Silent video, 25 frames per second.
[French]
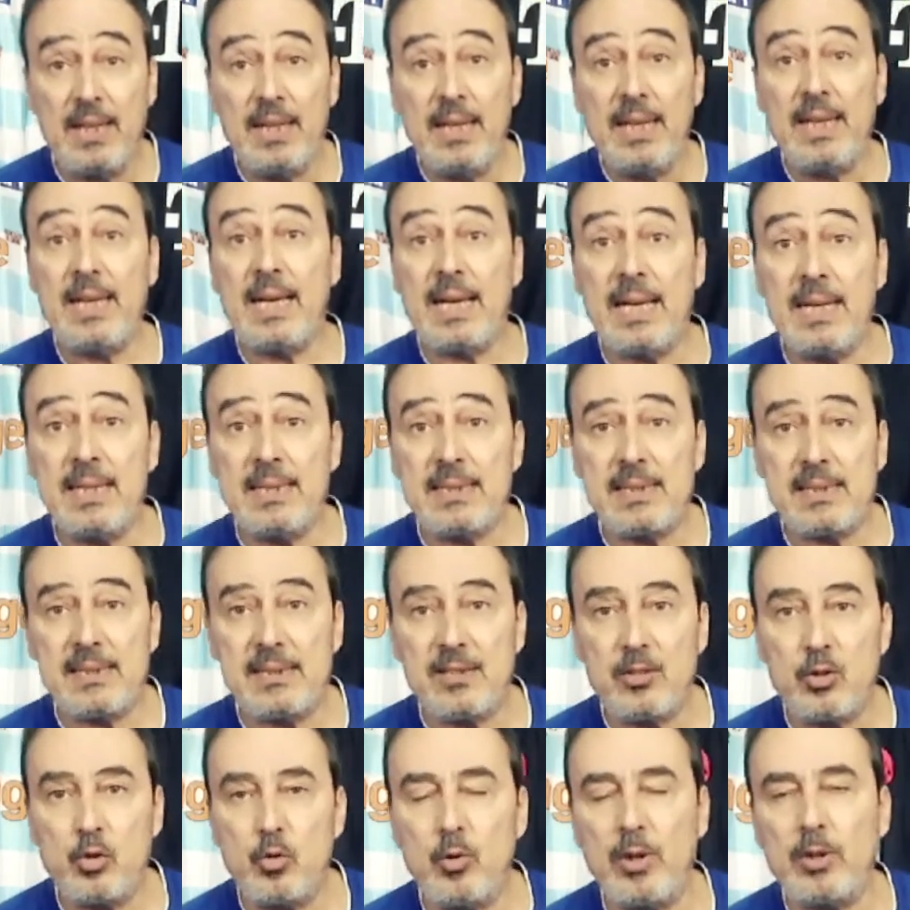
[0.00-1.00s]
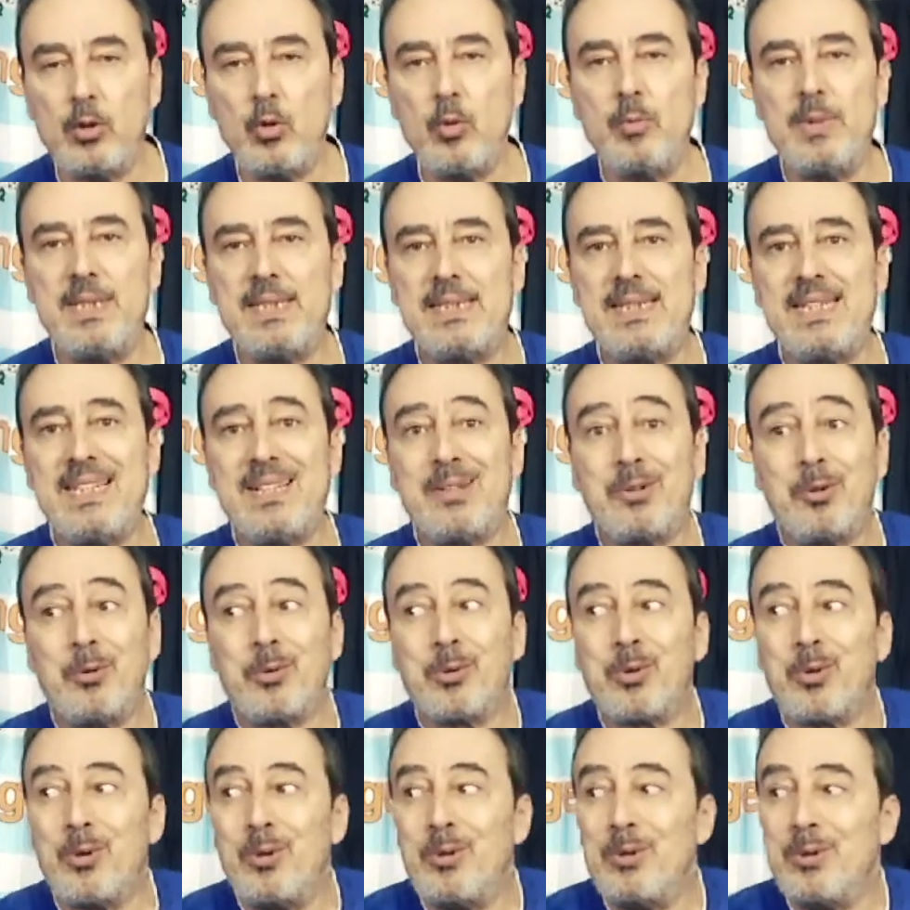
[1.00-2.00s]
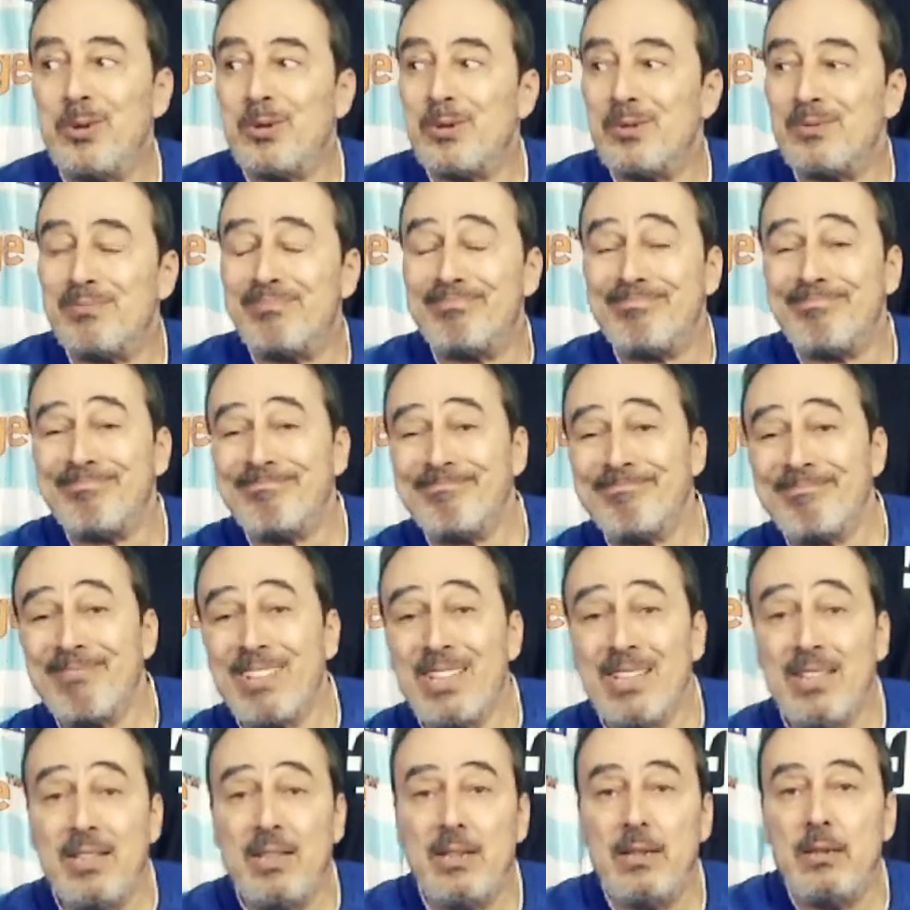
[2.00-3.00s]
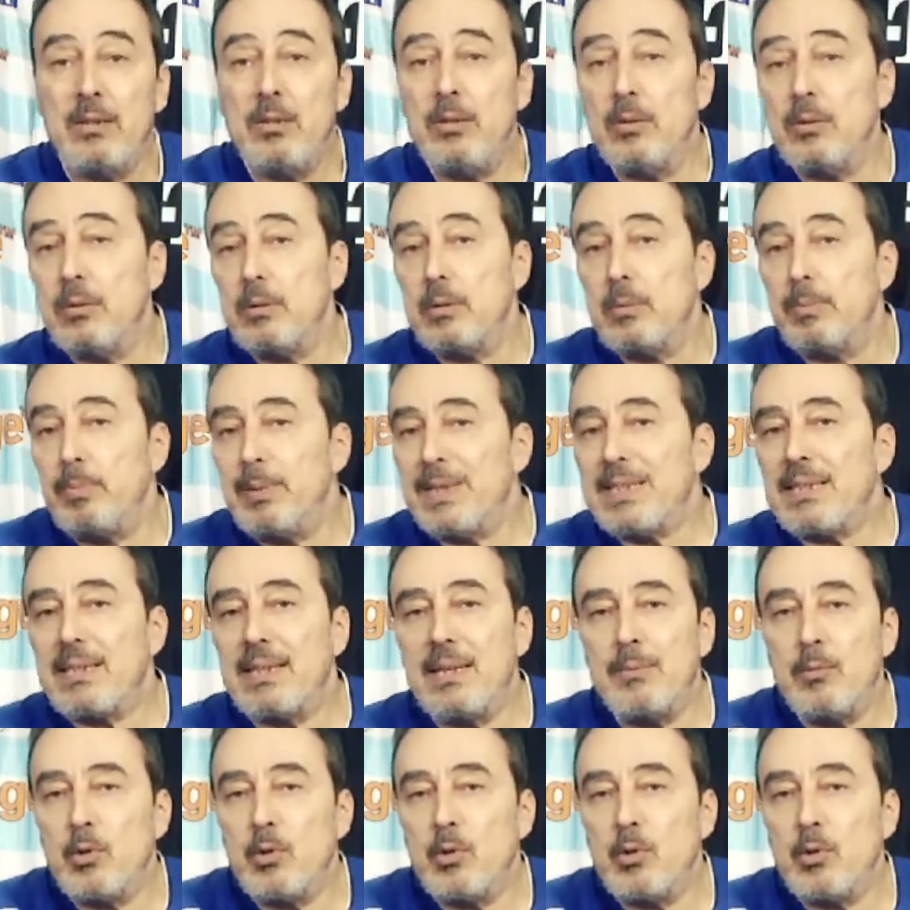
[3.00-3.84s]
Et Reims joue à domicile contre Lyon. Lyon, pas très